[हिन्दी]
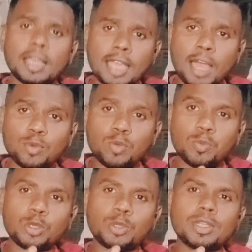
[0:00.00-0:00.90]
कि आपको
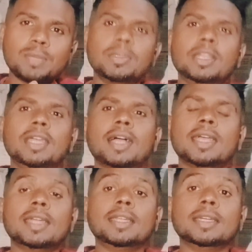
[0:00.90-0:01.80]
मोरेटोरियम मिलेगा
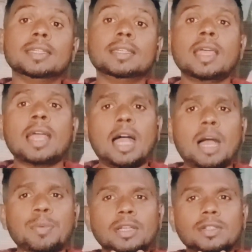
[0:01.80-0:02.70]
या नहीं
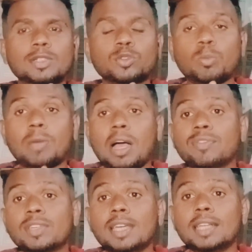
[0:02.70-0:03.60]
आपके इंटरेस्ट को
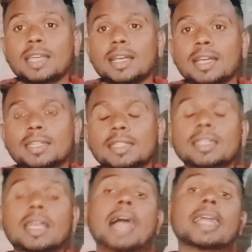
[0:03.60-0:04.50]
माफ़ किया जाएगा कि
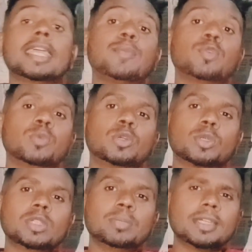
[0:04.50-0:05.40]
नहीं आगे आपको
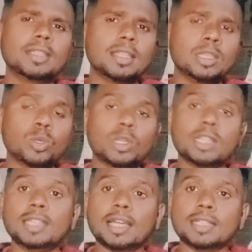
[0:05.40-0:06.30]
मोरेटोरियम कितने दिनों के
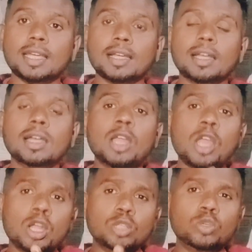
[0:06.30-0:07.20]
लिए दिया जाएगा
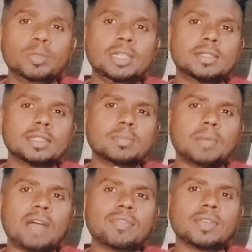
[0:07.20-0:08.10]
जो भी इंटरेस्ट
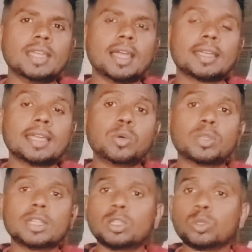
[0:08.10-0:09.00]
माफ़ किया गया है वो
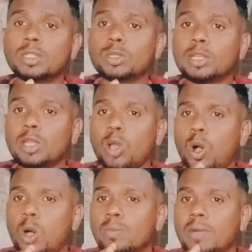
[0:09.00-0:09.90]
कितनों दिनों के लिए
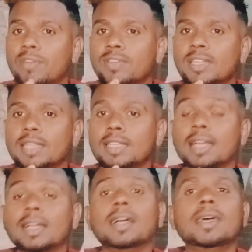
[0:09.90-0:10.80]
और माफ़ किया
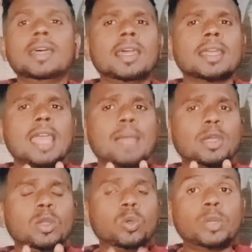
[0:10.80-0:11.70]
जाएगा क्या
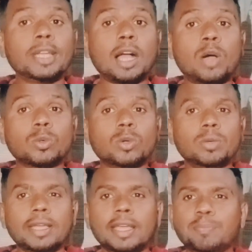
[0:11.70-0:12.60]
आपके लोन अकाउंट को
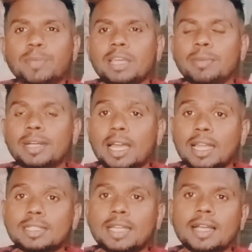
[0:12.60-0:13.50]
अभी एन में
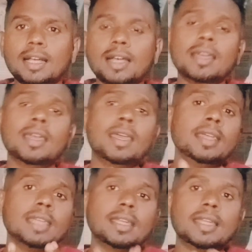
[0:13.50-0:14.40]
डाला जाएगा
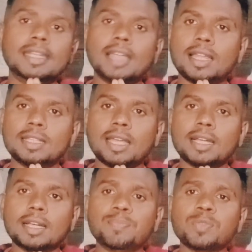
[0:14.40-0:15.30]
या नहीं डाला
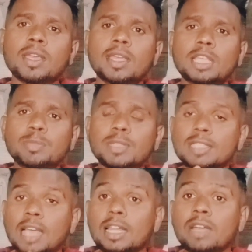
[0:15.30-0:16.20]
जाएगा इस पर
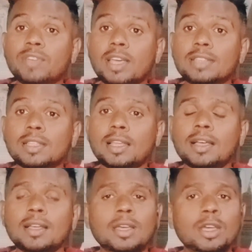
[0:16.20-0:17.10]
सारा
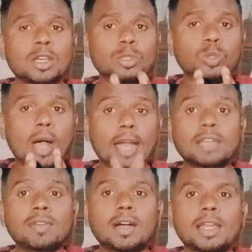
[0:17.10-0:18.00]
फैसला जो
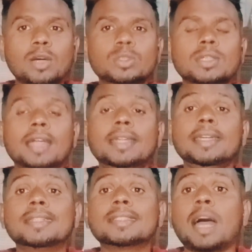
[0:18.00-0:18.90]
आने वाला है उसका
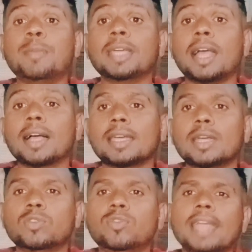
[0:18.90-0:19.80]
डेट सामने आ गया
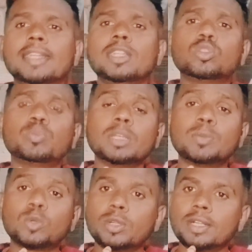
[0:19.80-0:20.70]
है तो फाइनली
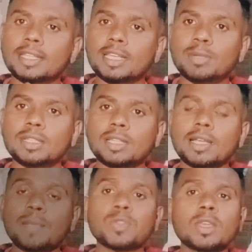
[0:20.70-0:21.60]
सुप्रीम कोर्ट ने ये
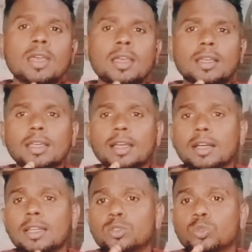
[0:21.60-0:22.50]
बताया कि
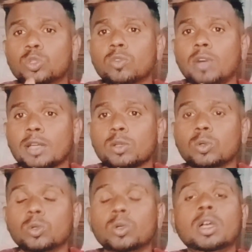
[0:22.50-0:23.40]
अगले शुक्रवार
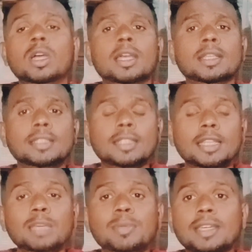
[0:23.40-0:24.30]
को
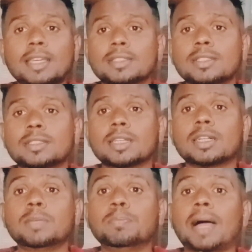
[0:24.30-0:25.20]
जितने भी केसेस थे
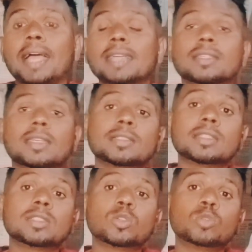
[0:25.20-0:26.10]
करीब 22
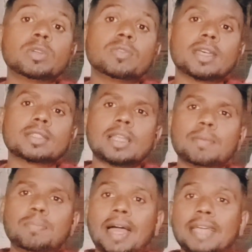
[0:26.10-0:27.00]
केसेस थे उन पर फैसला
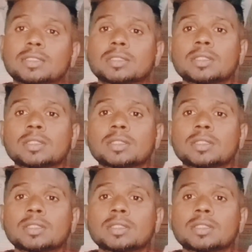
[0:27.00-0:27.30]
22